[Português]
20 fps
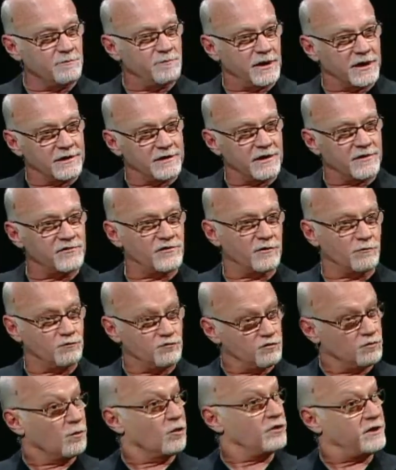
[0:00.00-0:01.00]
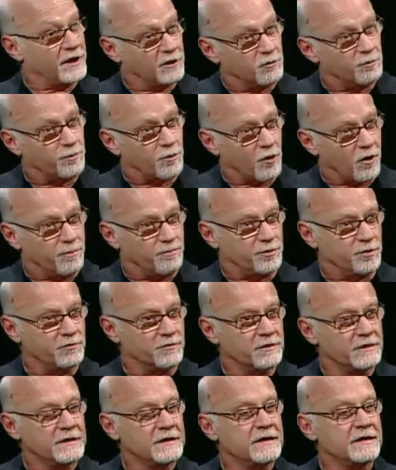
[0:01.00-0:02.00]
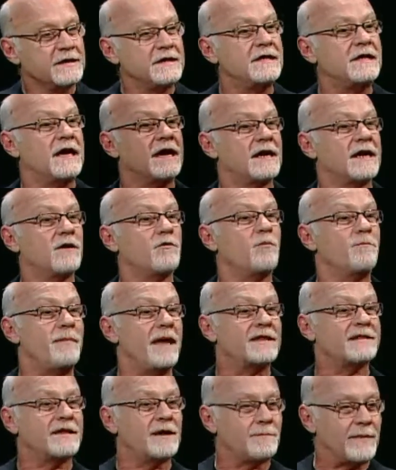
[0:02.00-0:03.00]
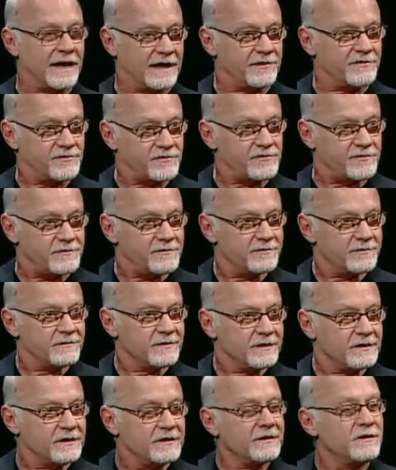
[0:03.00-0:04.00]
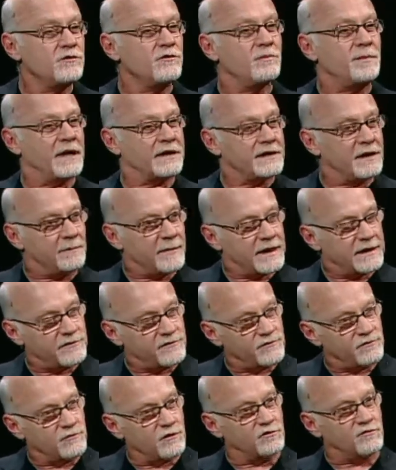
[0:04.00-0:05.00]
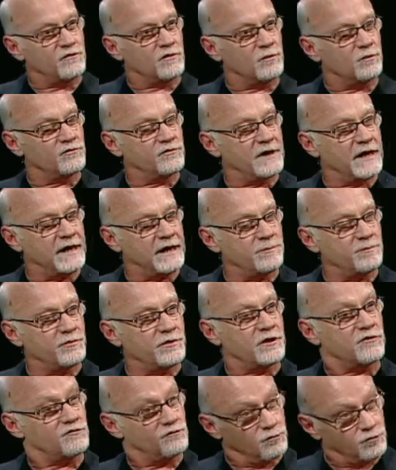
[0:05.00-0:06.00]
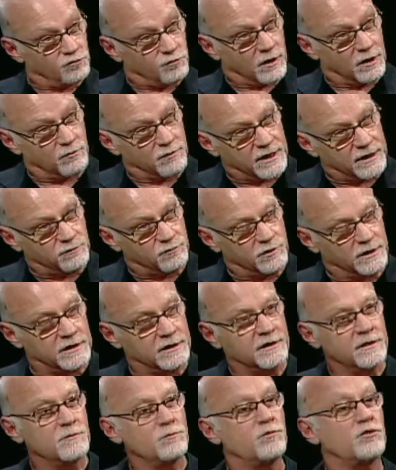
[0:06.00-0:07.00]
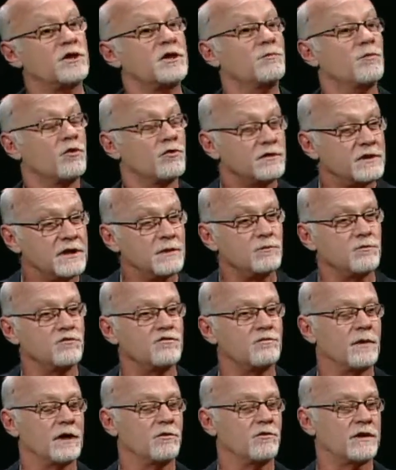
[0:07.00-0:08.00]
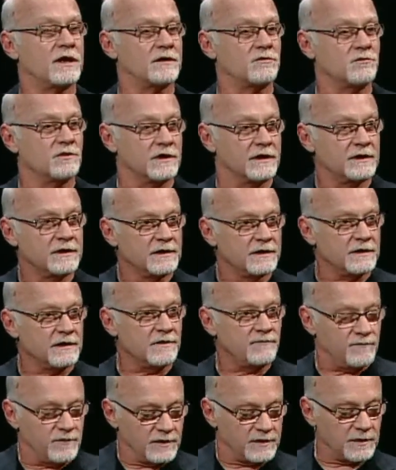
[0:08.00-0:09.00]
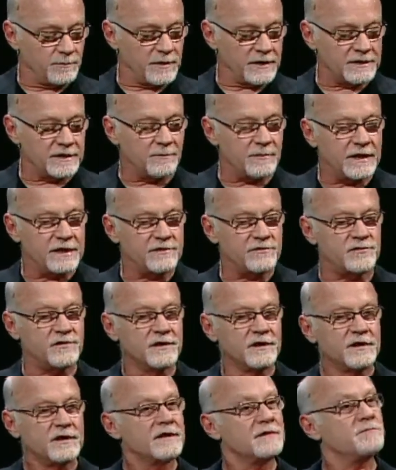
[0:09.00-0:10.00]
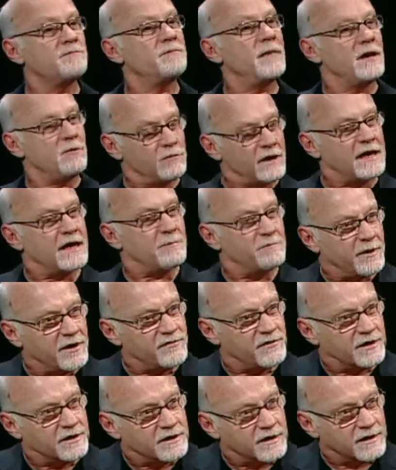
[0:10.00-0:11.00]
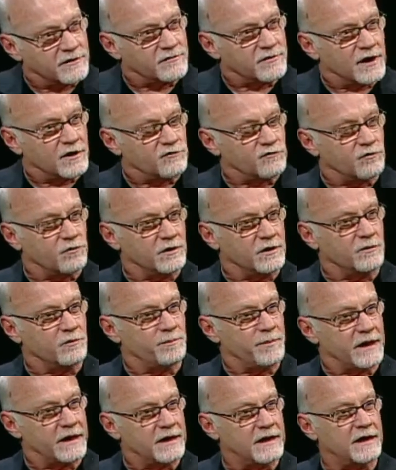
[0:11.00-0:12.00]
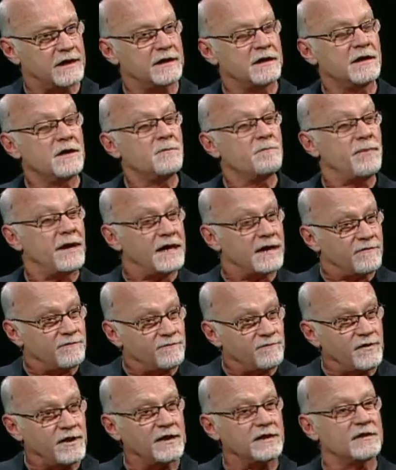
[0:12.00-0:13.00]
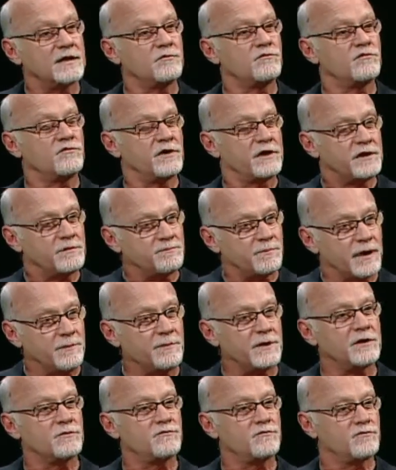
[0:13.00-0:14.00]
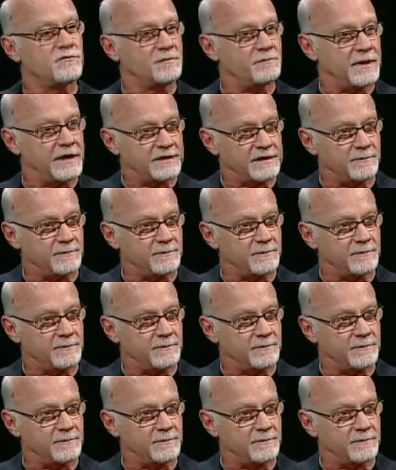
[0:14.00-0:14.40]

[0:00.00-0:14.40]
a implantação de um modelo próprio, que era o Betamax. E o Betamax, nós fomos, na época, junto com a locadora, porque montamos uma locadora de fita Betamax, meio que representante da Sony no Paraná, para a venda dos equipamentos em